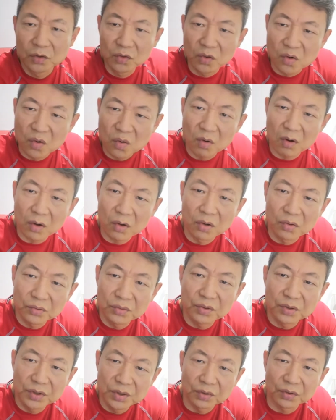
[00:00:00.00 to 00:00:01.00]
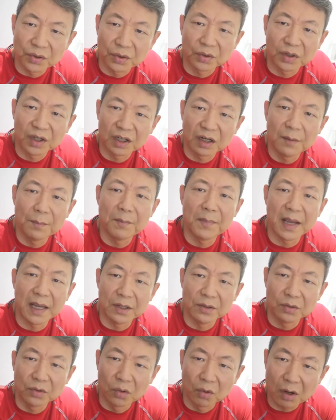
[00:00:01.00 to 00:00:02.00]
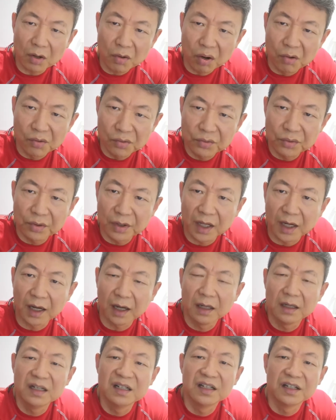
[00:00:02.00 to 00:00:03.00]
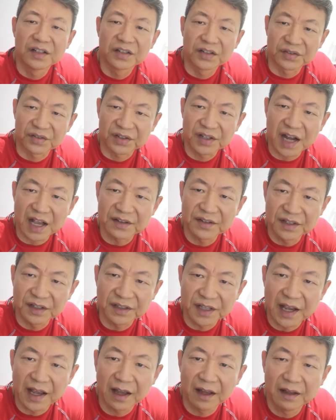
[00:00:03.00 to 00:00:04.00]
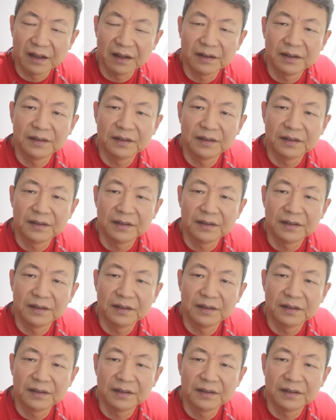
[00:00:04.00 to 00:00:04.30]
中国空军就有和美国空军的实战经验，